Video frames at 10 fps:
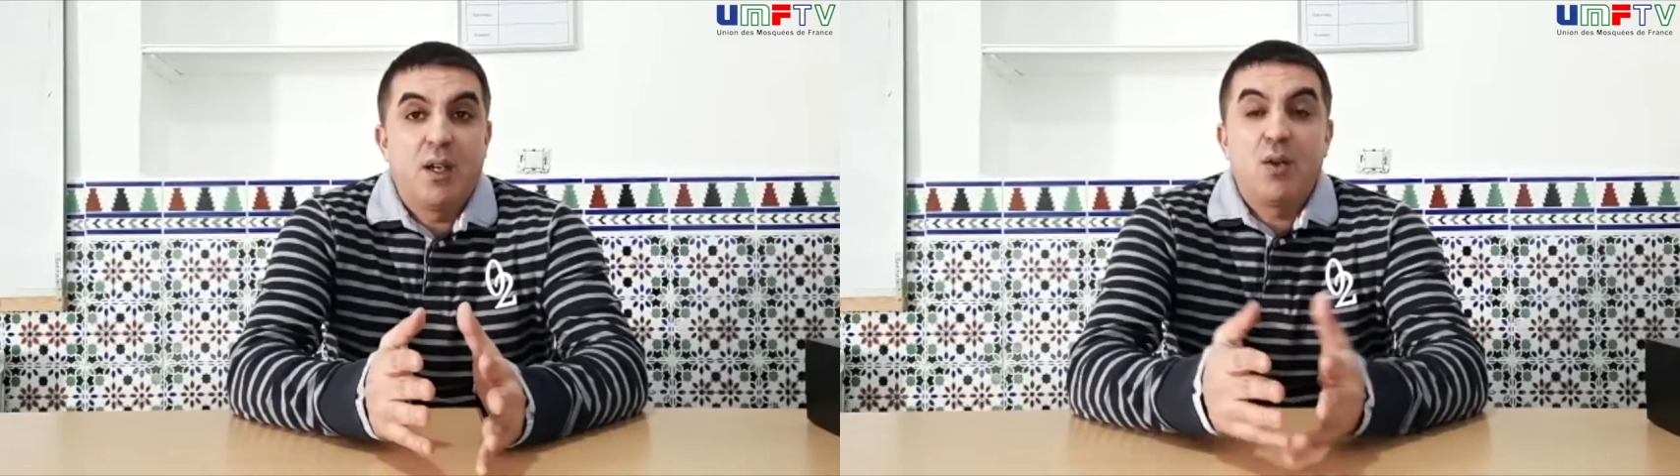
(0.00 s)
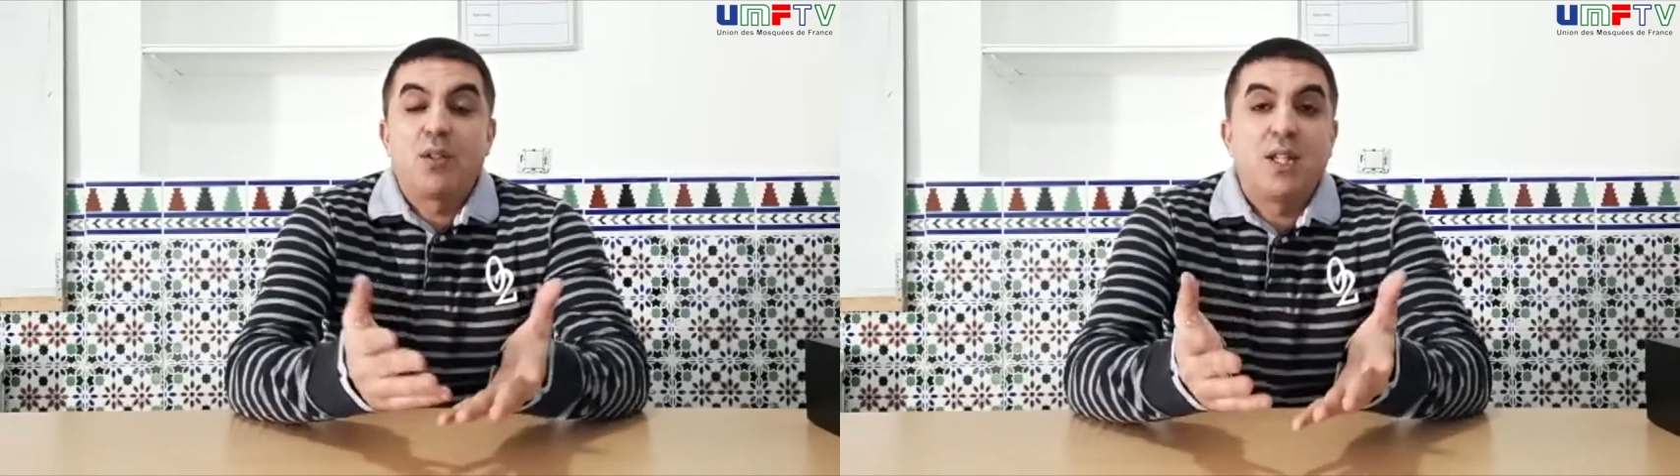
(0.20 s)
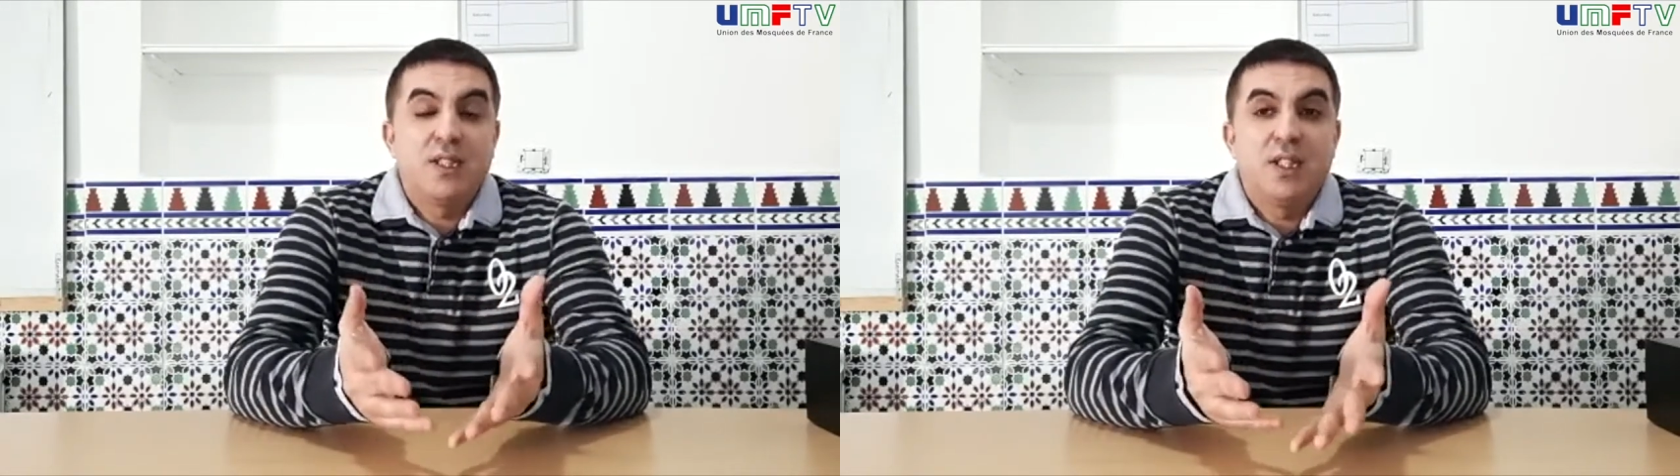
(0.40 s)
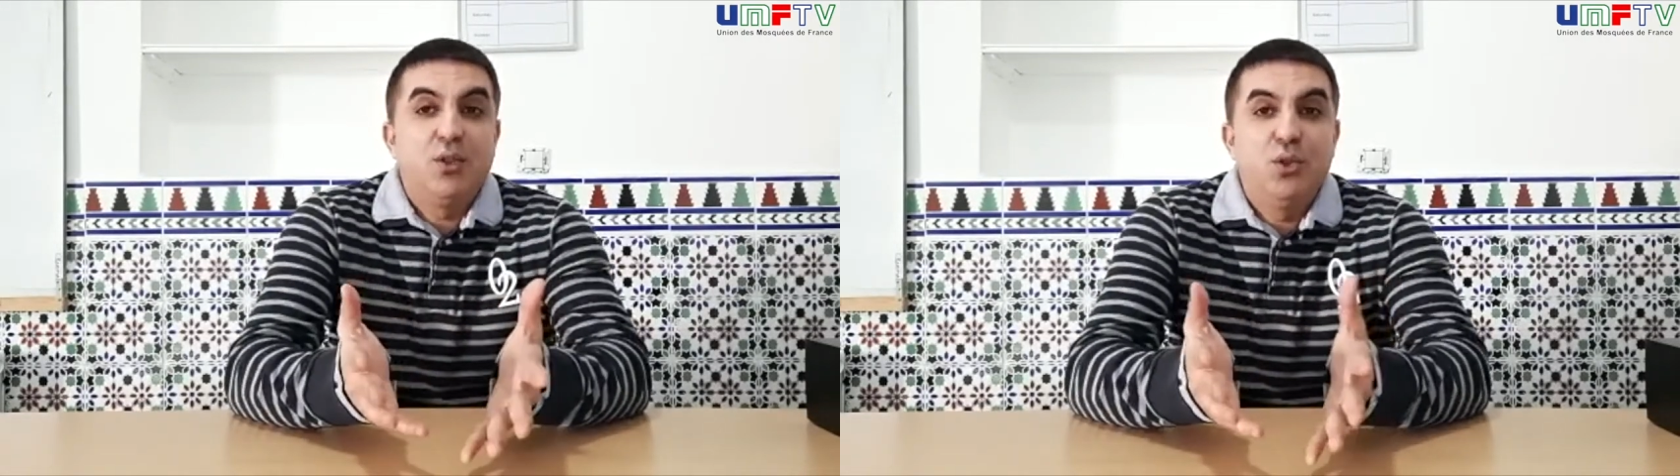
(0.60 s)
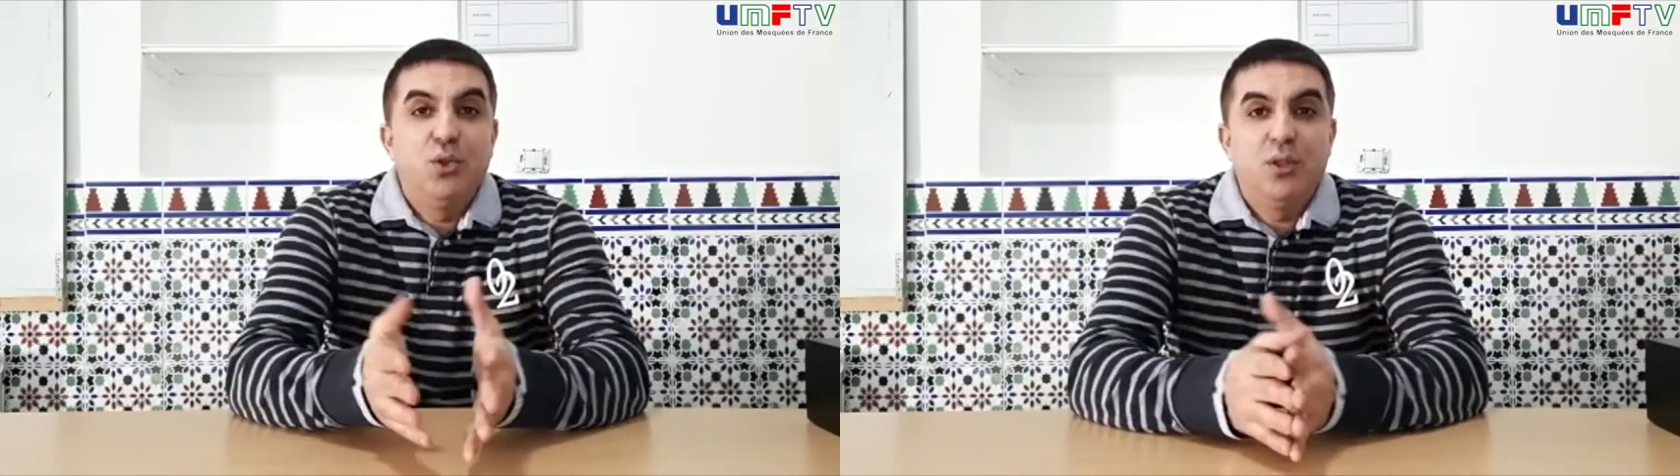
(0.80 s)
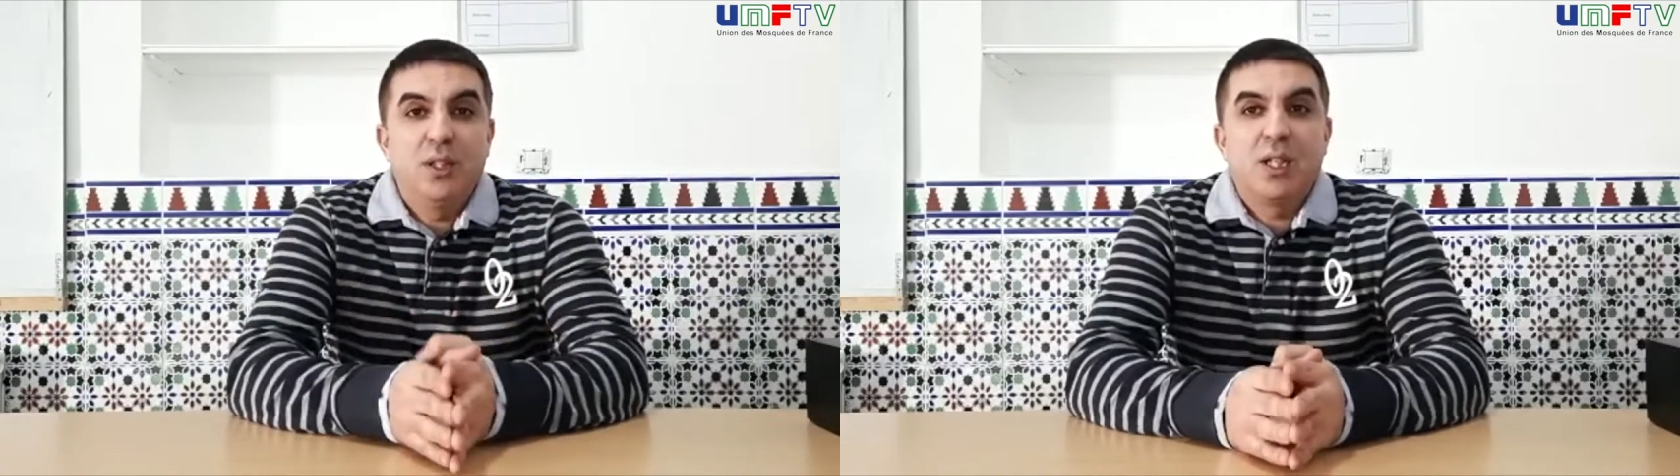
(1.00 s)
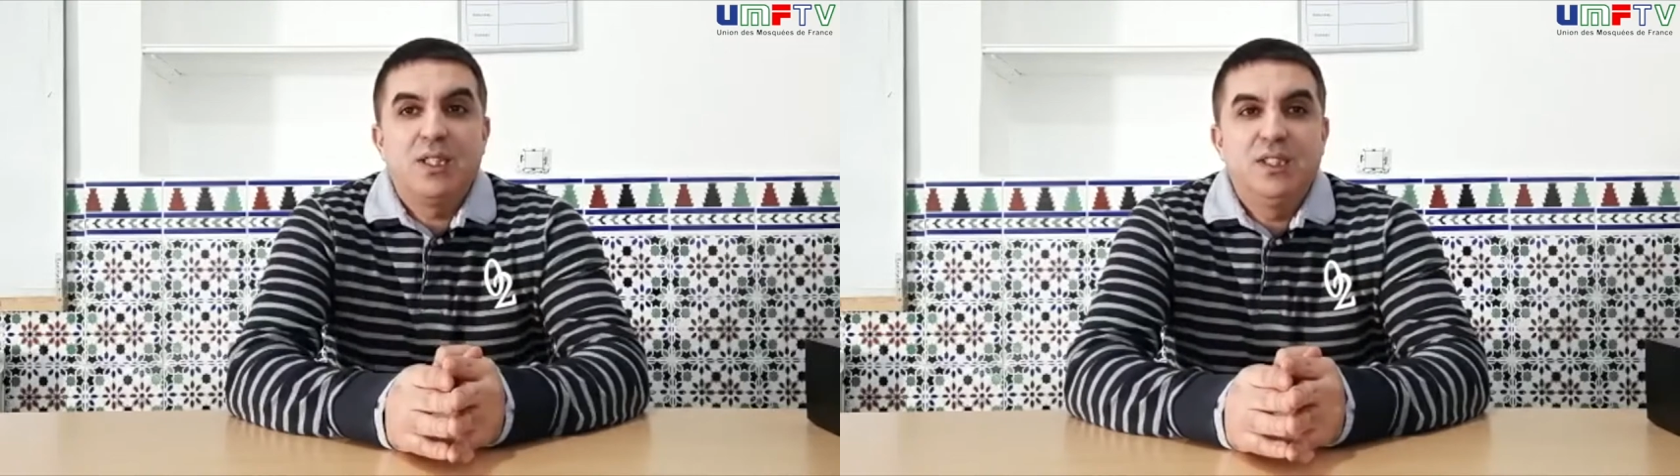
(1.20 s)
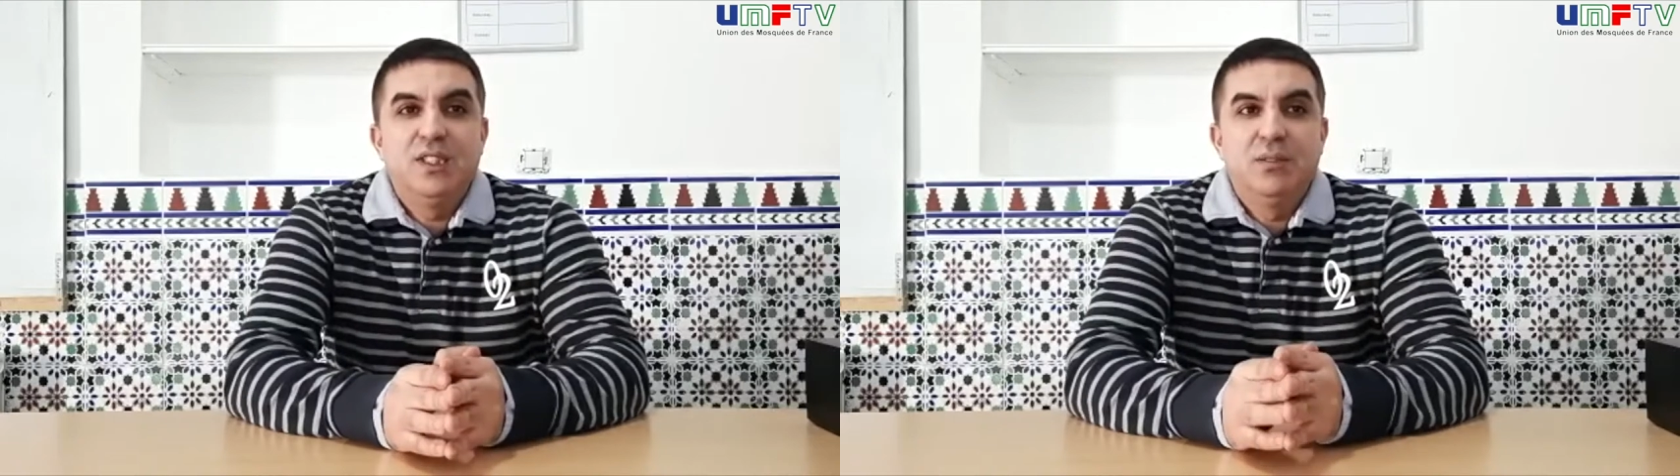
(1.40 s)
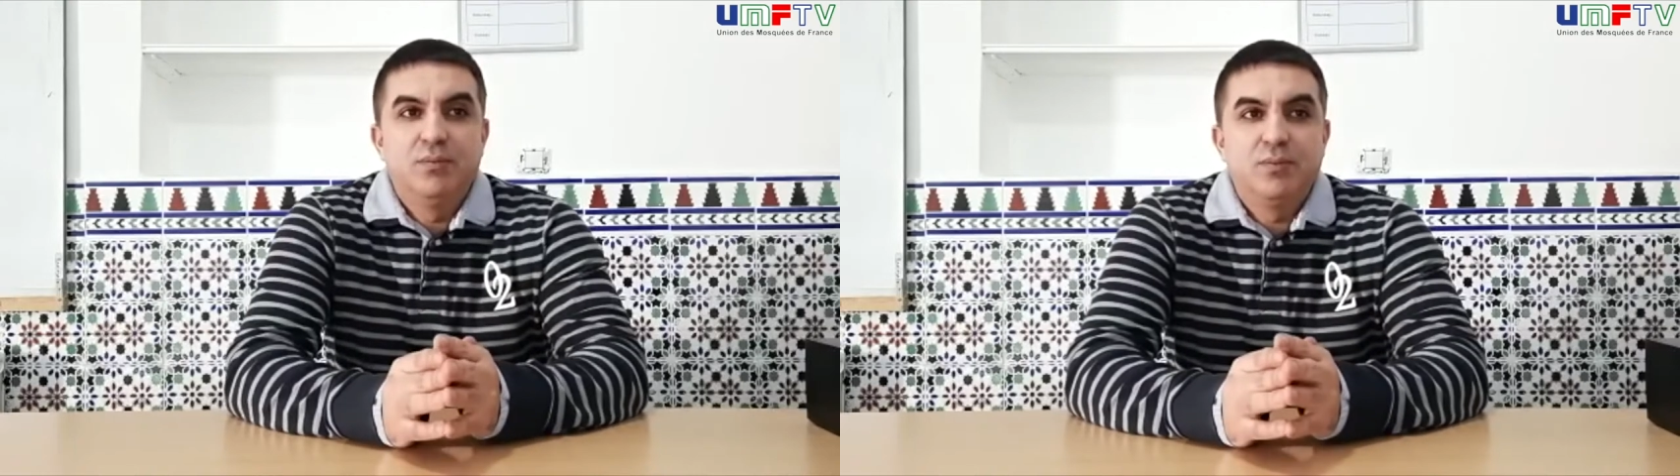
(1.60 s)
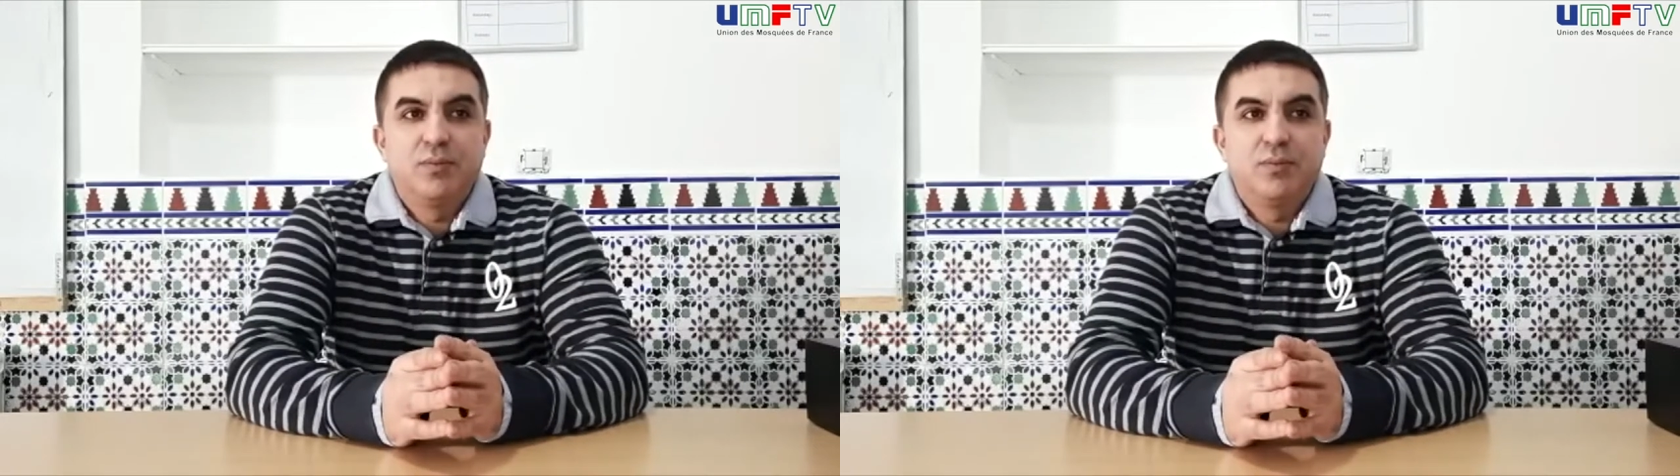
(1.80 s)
entachées de racisme